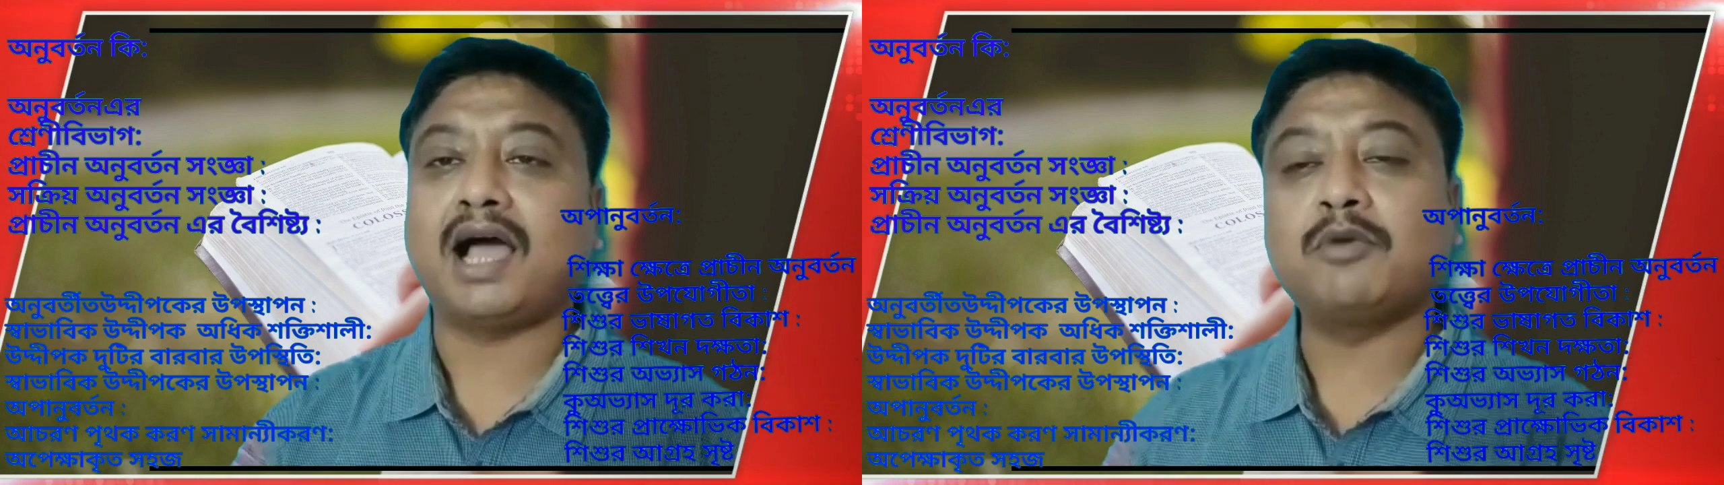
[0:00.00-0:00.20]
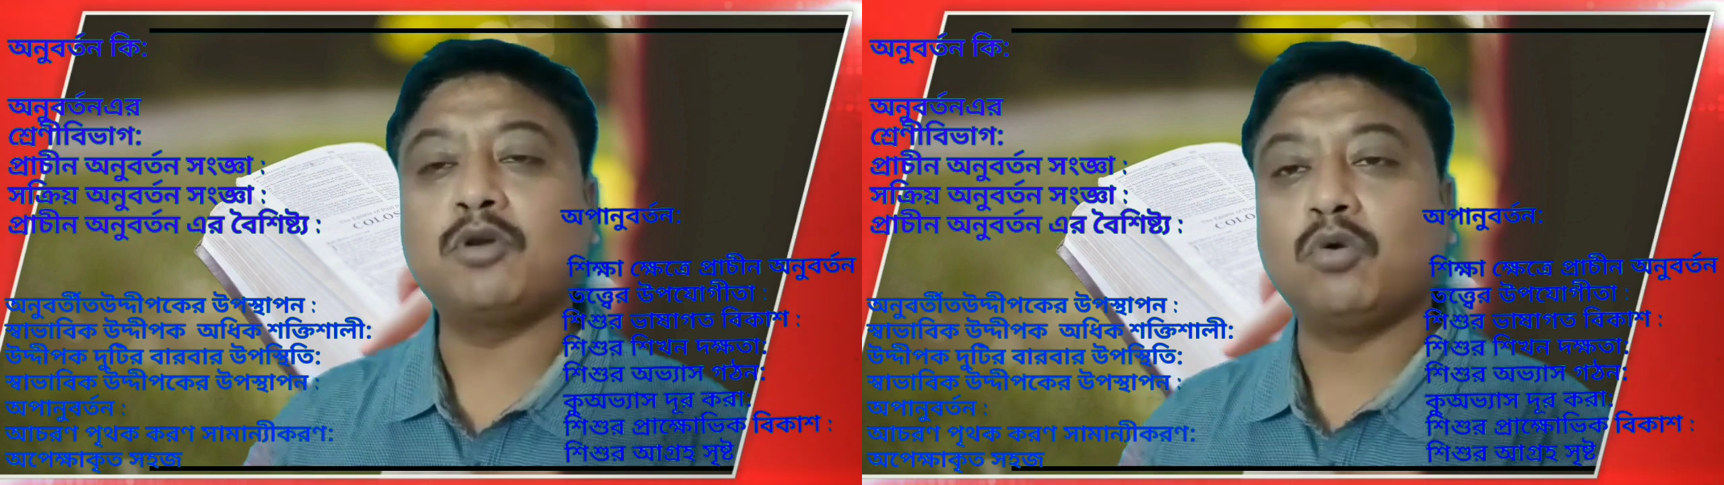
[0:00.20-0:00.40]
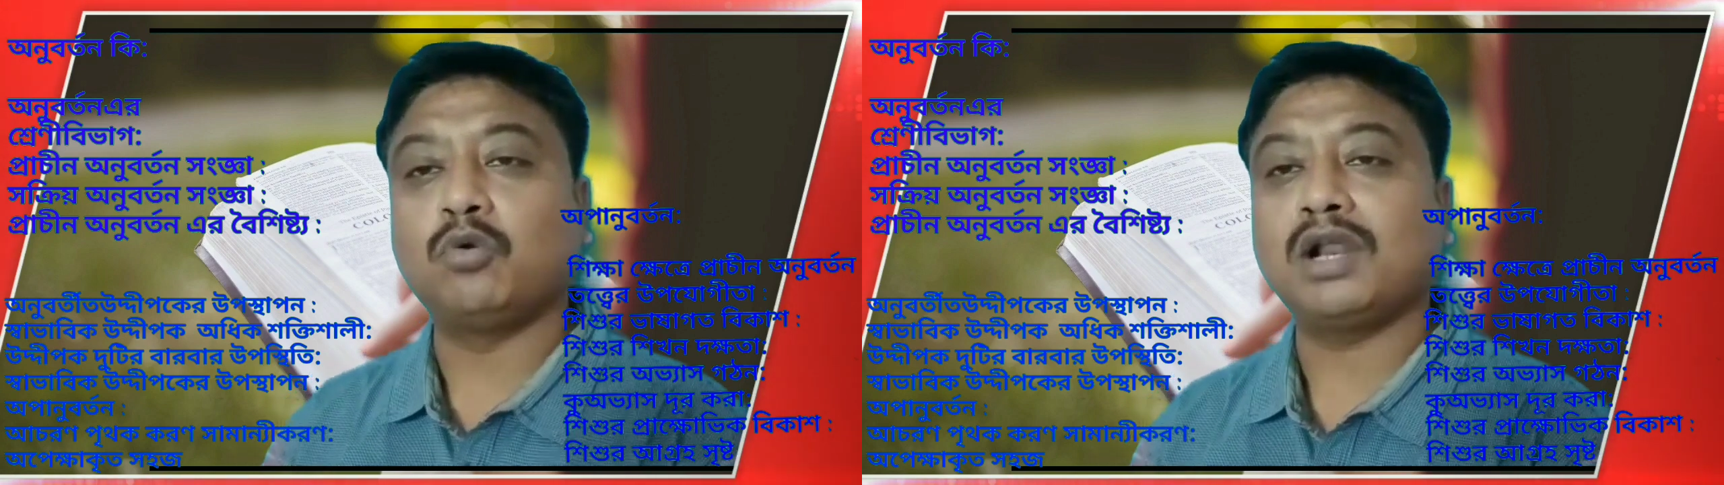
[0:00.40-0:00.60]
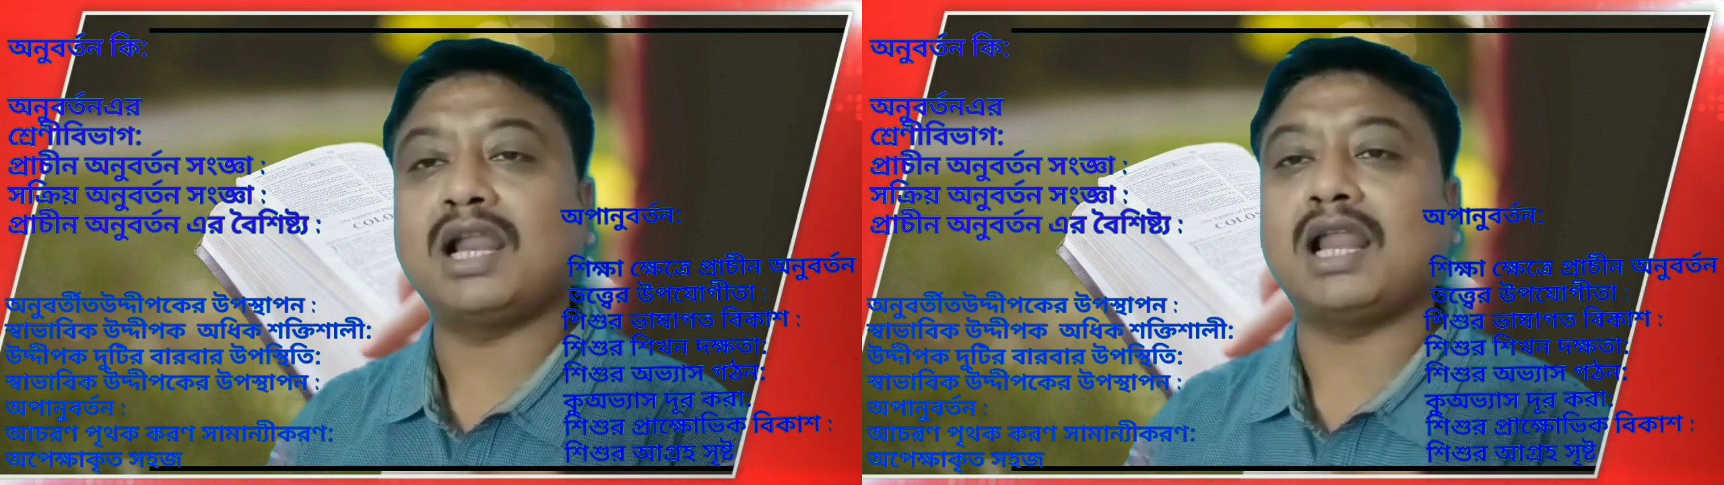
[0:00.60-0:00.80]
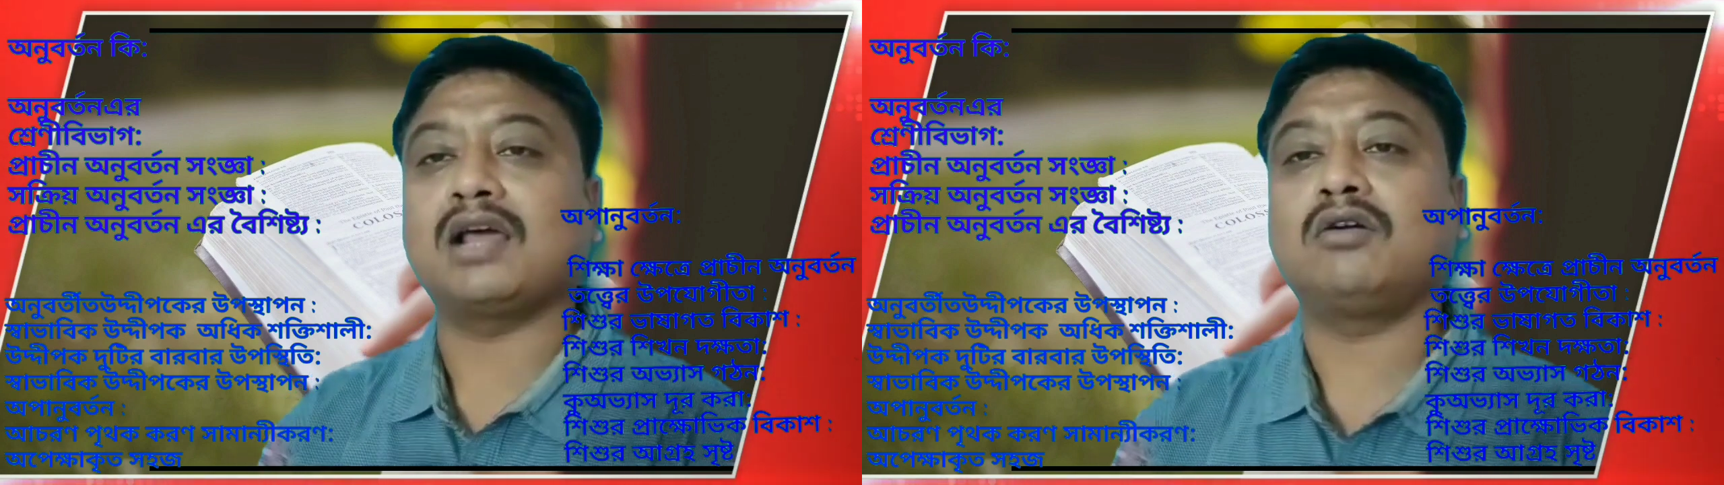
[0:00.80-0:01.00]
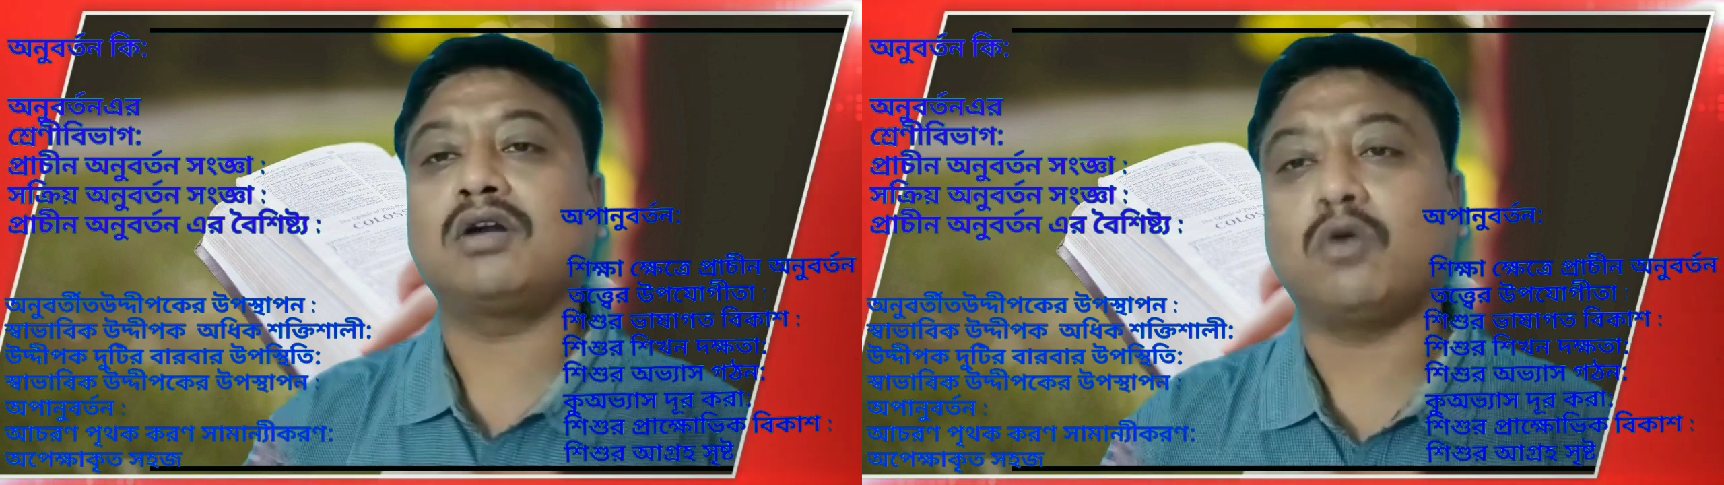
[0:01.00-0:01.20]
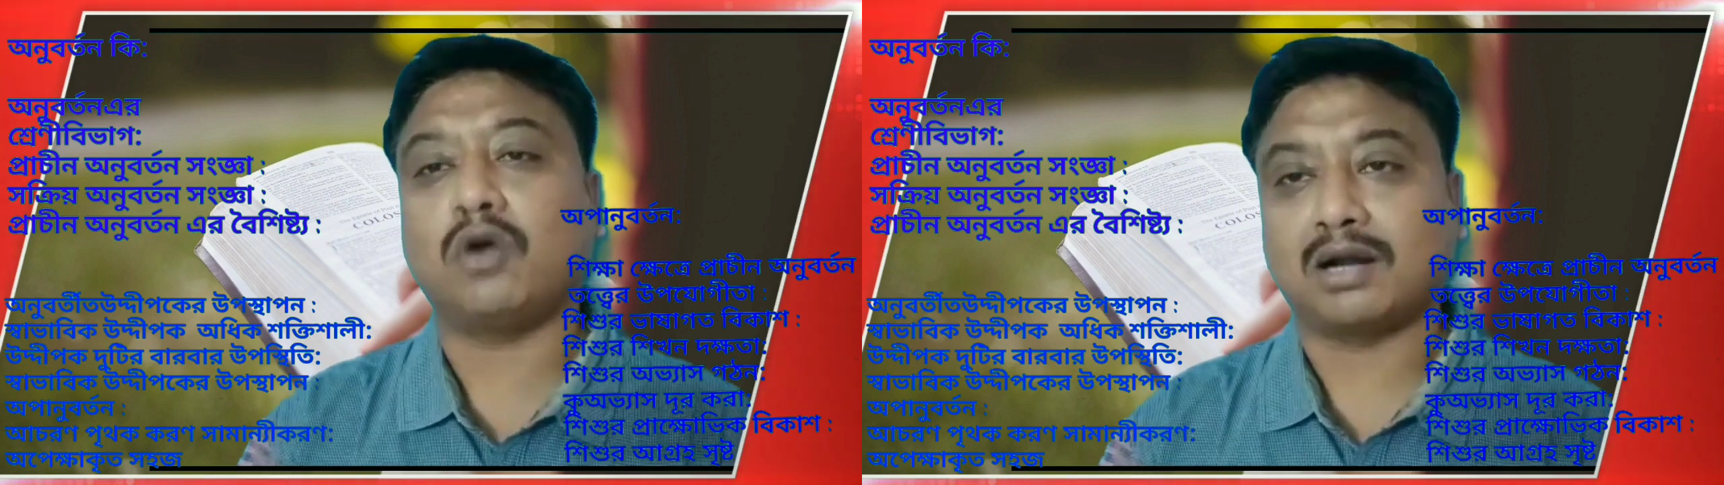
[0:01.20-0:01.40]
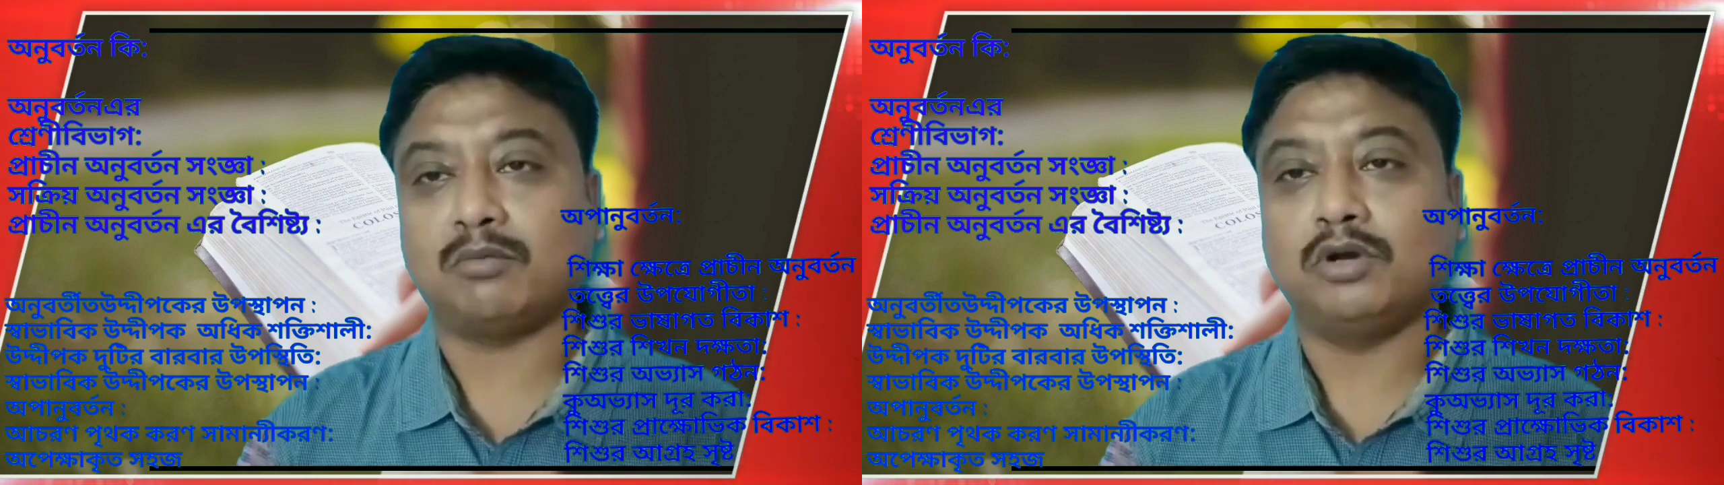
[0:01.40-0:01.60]
আমি কুকুরের লালাক্ষরটা
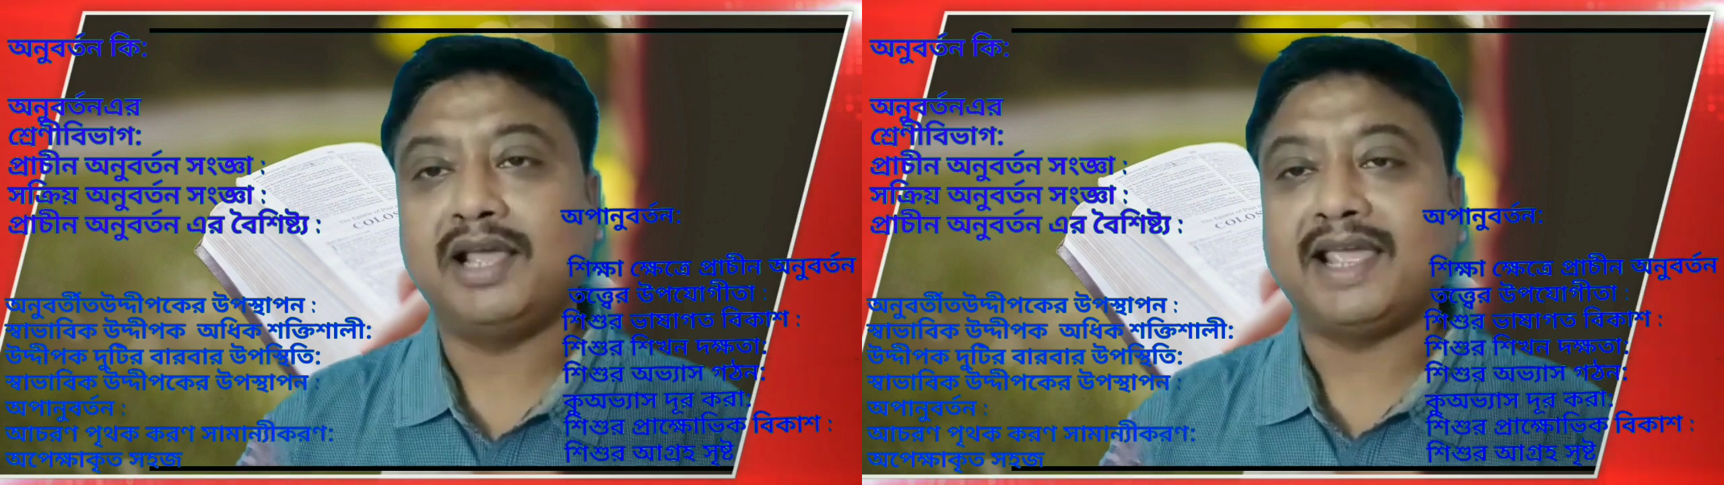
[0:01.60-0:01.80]
ঘটাবো